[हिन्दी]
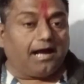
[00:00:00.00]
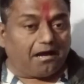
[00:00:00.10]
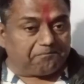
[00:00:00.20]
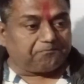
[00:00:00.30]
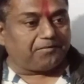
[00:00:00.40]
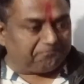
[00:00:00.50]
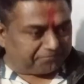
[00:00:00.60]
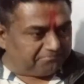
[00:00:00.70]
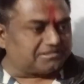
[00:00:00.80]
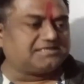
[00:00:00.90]
आप
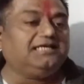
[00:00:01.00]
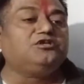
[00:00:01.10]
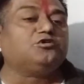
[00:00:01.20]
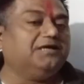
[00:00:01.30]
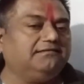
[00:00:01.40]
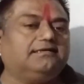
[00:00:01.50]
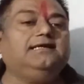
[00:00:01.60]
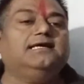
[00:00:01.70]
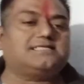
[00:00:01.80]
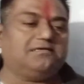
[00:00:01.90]
पंपिंग मशीन जो बनती
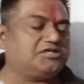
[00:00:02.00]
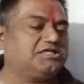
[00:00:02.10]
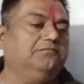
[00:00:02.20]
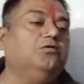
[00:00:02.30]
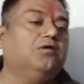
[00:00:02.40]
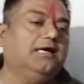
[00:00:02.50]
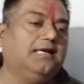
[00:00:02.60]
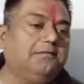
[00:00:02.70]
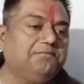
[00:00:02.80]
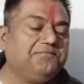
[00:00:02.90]
है समरसेबल
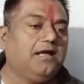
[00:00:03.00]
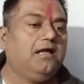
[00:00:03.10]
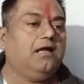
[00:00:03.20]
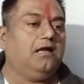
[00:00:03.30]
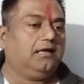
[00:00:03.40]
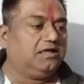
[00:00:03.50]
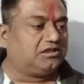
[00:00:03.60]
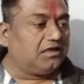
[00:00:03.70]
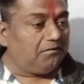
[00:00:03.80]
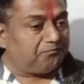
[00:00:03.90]
वगैरह
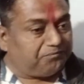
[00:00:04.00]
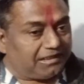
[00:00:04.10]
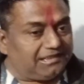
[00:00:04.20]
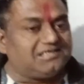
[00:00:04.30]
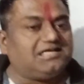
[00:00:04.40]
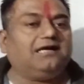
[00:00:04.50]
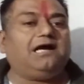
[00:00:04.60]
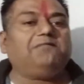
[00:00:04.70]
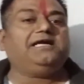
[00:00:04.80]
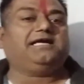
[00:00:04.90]
कितनी बड़ी
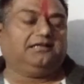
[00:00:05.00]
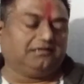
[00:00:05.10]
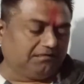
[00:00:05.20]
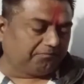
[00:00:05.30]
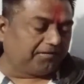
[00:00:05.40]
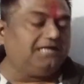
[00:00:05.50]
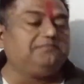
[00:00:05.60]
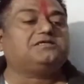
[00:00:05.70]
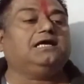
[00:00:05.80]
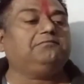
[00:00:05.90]
जगह में कितनी
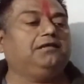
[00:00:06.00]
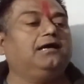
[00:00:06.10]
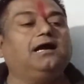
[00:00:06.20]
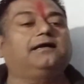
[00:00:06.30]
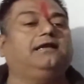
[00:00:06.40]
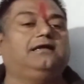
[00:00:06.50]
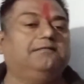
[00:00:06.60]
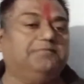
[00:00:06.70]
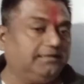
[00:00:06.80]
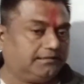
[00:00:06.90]
पाइप साइप लगा
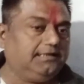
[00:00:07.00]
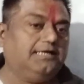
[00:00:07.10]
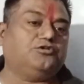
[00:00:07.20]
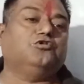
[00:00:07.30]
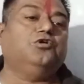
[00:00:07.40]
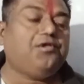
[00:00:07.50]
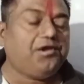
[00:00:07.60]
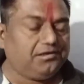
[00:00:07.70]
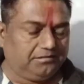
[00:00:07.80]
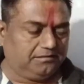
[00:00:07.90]
करके बनती है जो
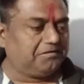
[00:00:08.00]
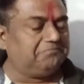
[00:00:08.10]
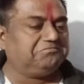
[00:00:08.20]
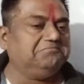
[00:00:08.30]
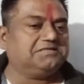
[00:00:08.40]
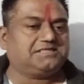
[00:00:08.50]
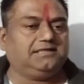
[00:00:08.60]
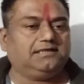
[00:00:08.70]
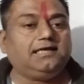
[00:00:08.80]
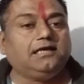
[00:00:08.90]
पंपिंग
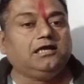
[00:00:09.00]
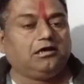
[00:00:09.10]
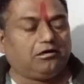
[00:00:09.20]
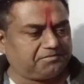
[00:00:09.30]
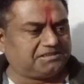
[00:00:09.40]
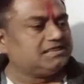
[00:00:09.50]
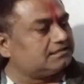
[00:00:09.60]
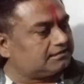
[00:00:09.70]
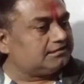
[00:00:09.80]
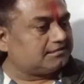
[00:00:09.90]
मशीन है और
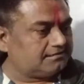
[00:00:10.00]
पच्चीस तीस